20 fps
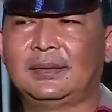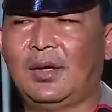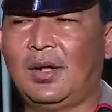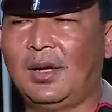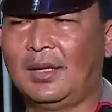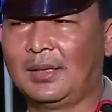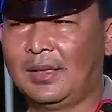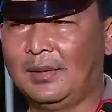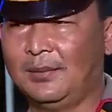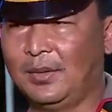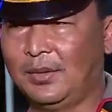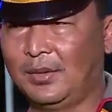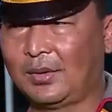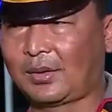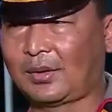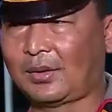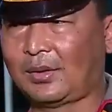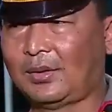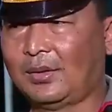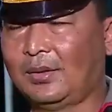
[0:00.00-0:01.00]
tol
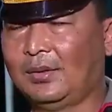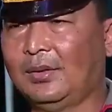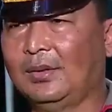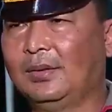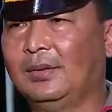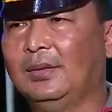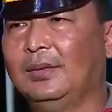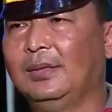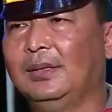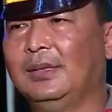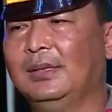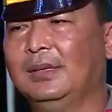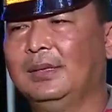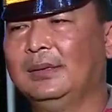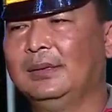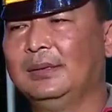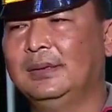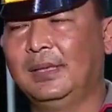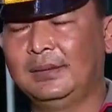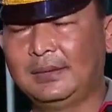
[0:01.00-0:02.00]
timur,
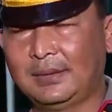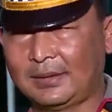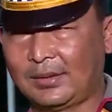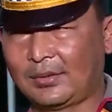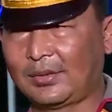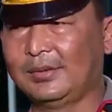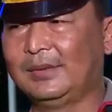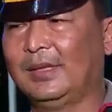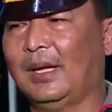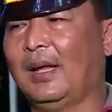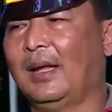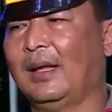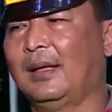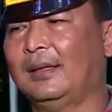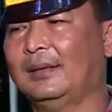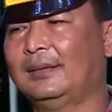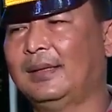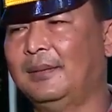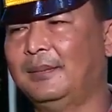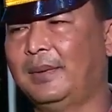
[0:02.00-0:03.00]
dan seterusnya
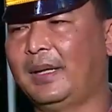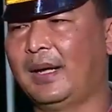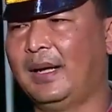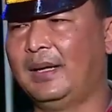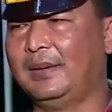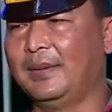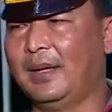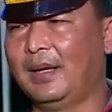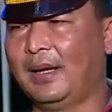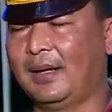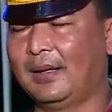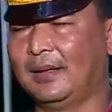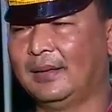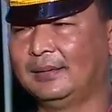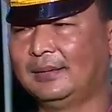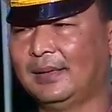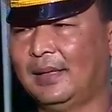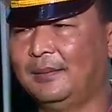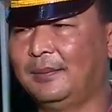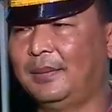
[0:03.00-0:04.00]
sampai Kalimalang,
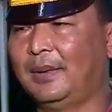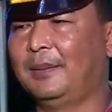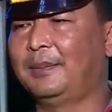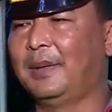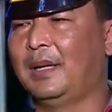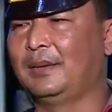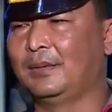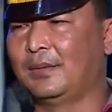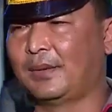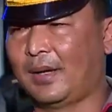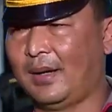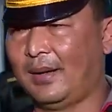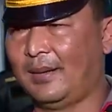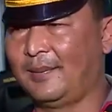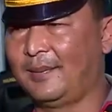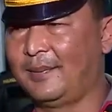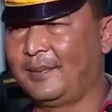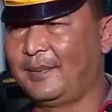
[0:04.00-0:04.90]
sampai Pantura.